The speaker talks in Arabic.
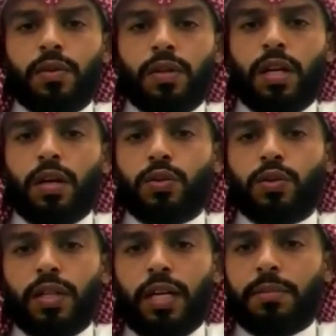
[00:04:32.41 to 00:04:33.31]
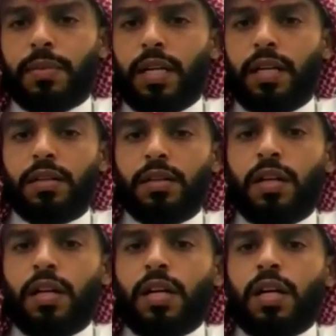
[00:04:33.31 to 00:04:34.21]
الخطوط الحمراء
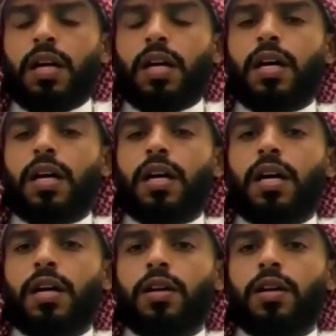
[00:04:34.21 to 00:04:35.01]
آه،